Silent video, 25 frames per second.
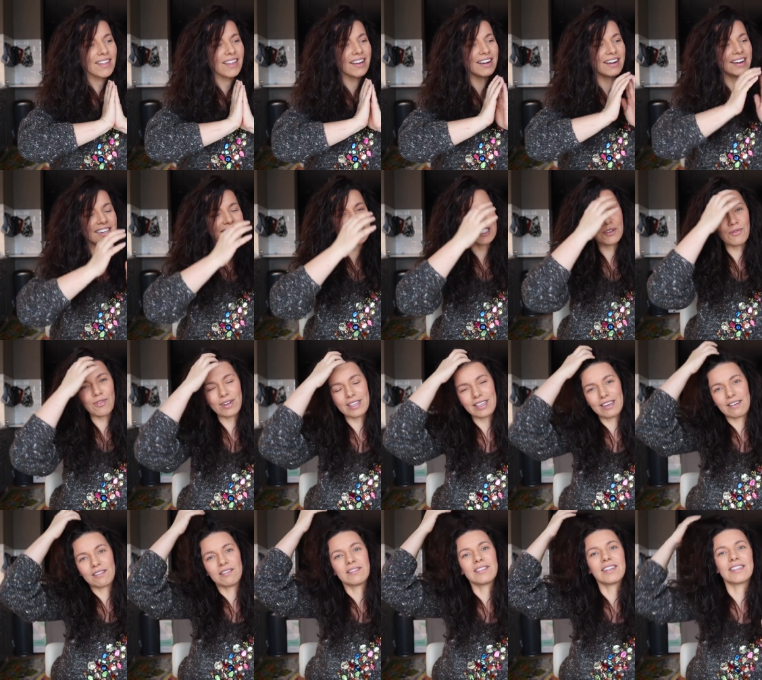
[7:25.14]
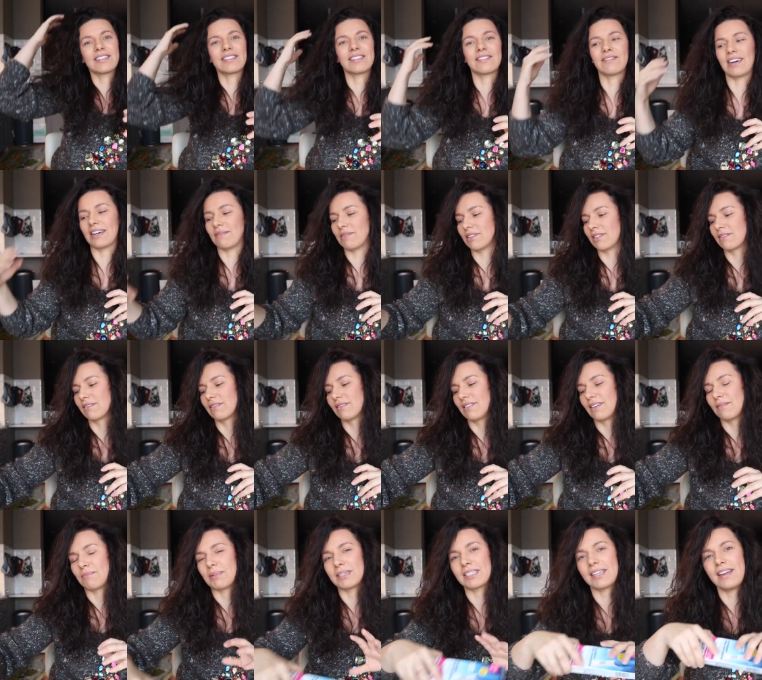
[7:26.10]
а, сегодня у нас с вами
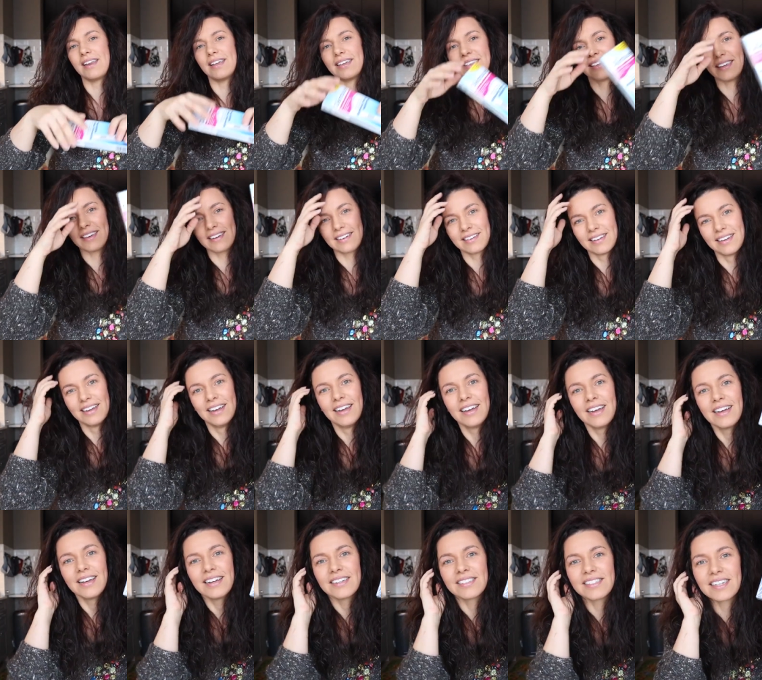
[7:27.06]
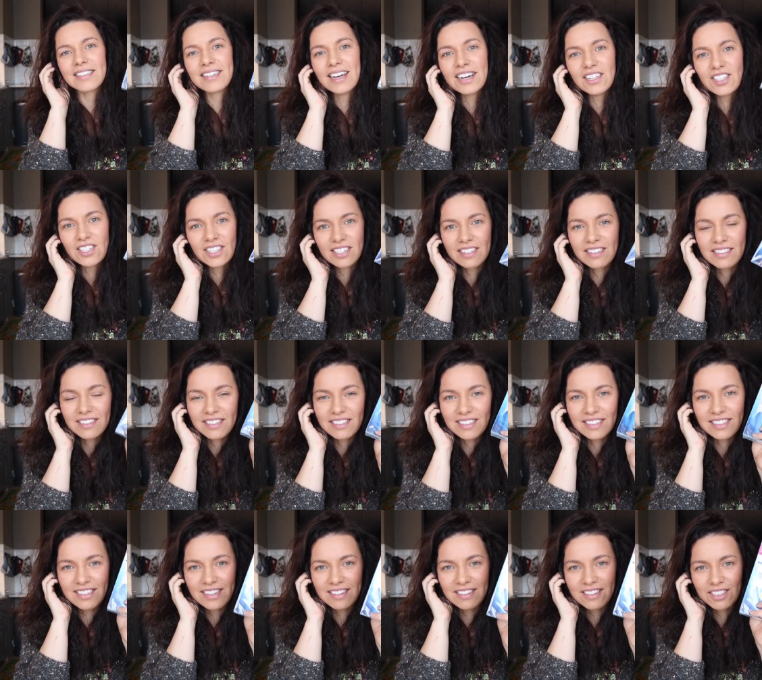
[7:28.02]
последняя задача
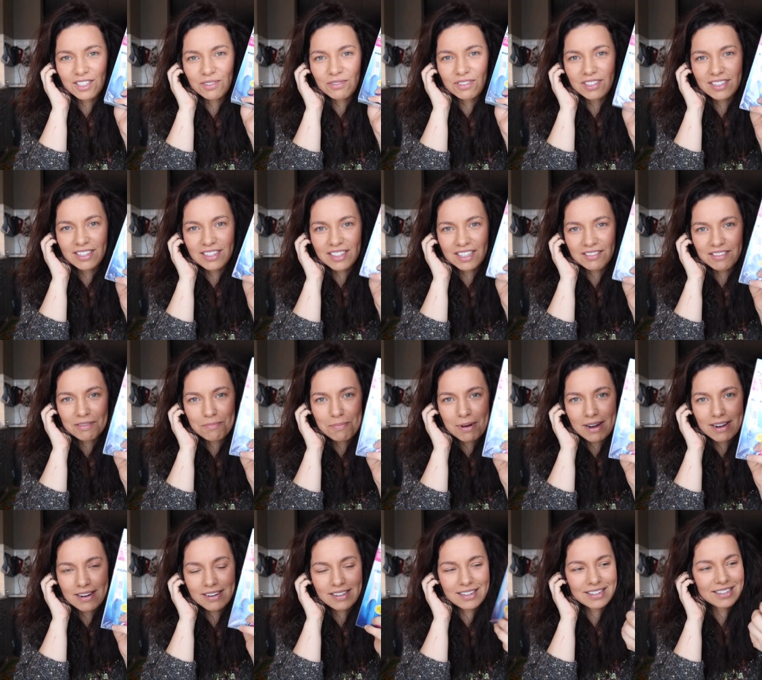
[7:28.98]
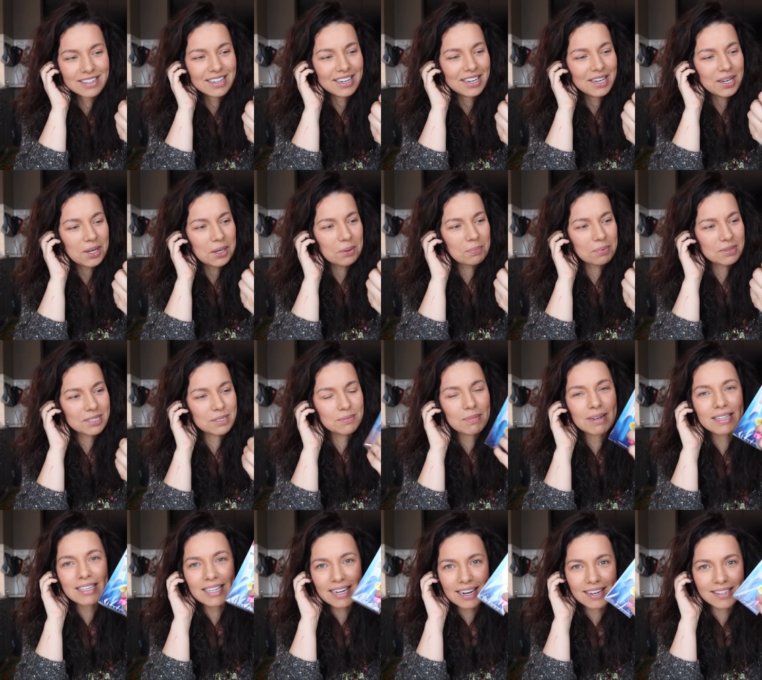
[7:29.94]
сделать вот этого парня и
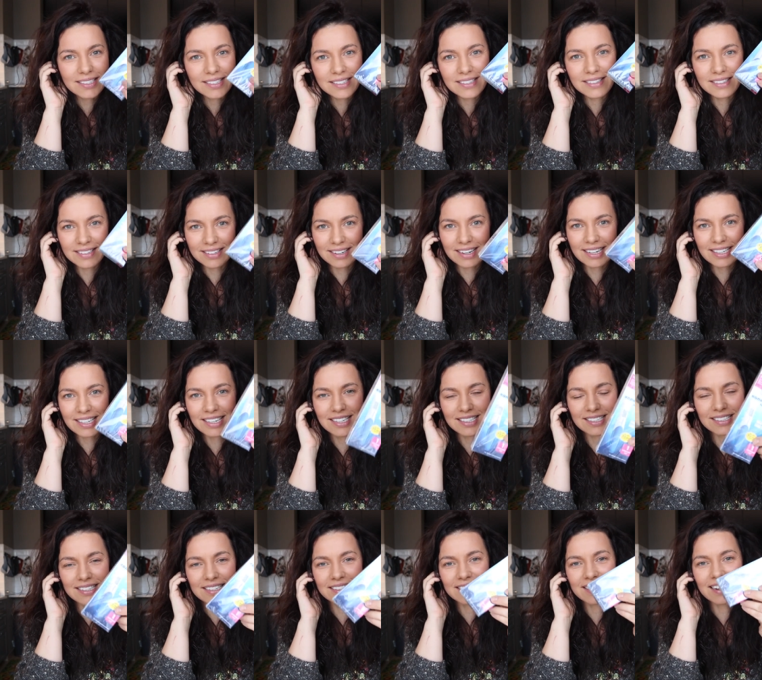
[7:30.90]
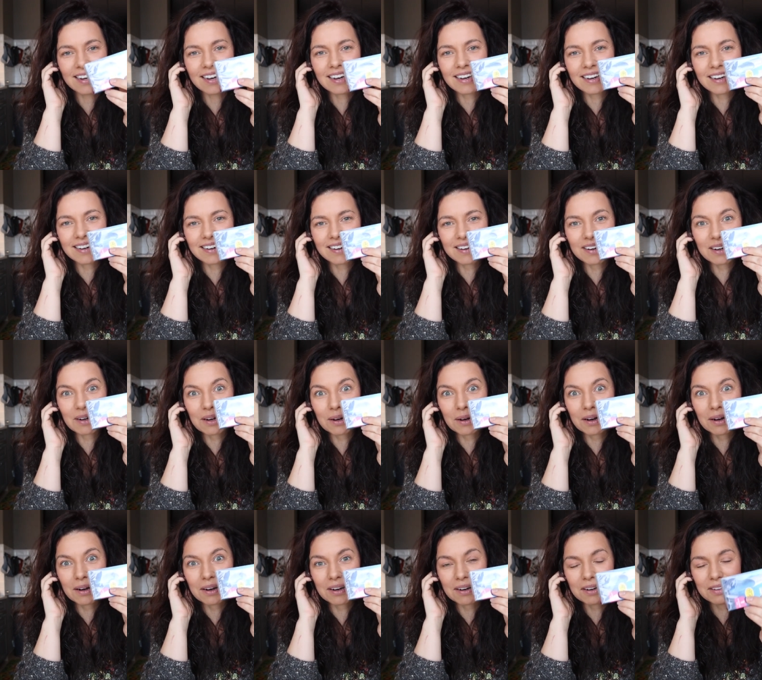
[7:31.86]
посмотреть, наконец-то,
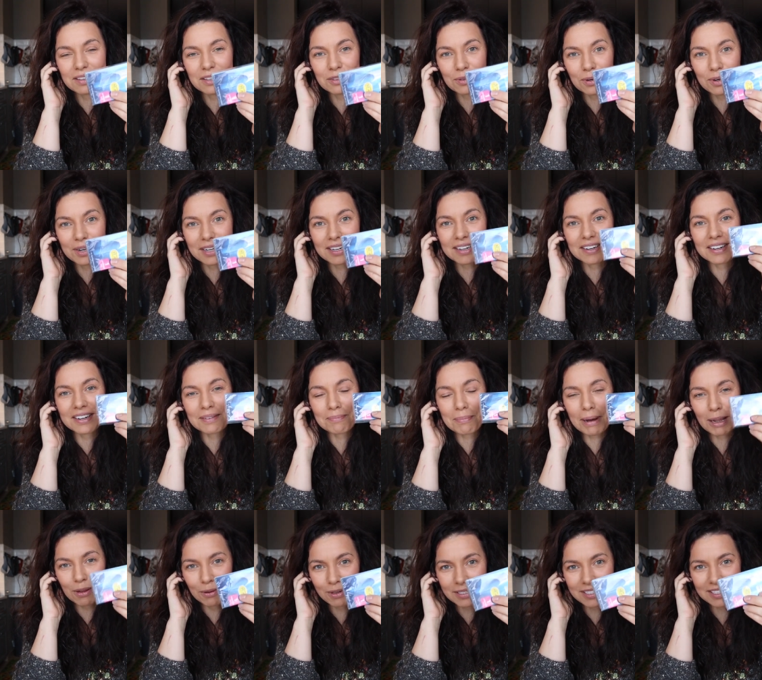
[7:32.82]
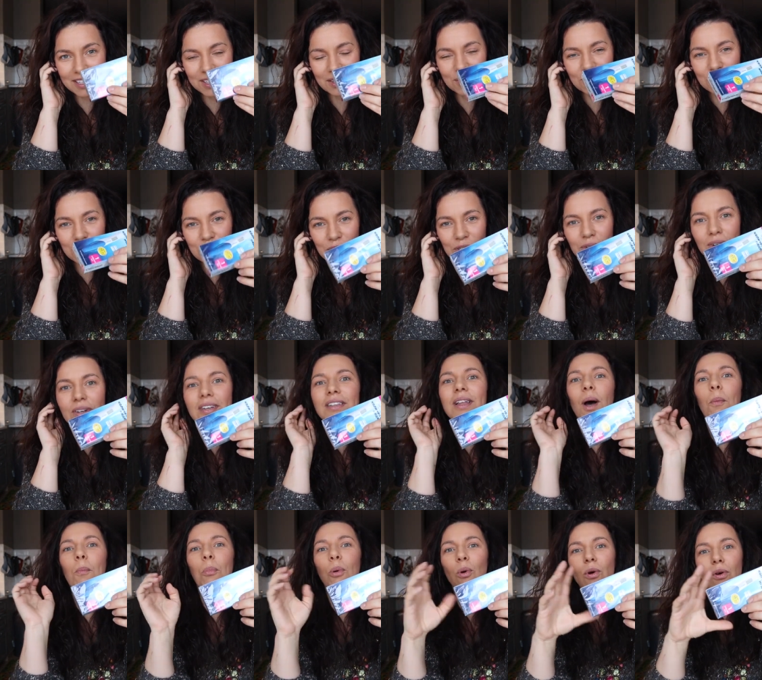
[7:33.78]
на э, не только полоски, но еще и
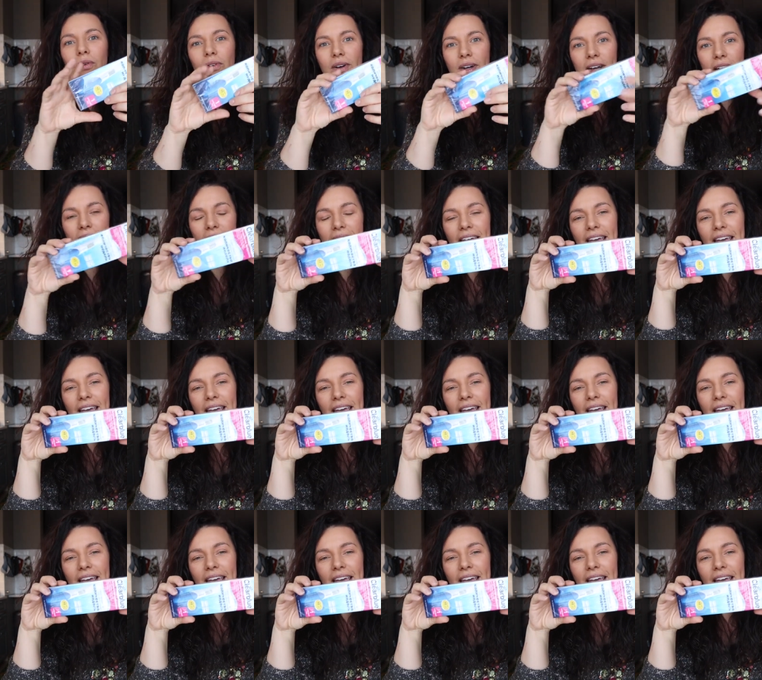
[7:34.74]
на буквы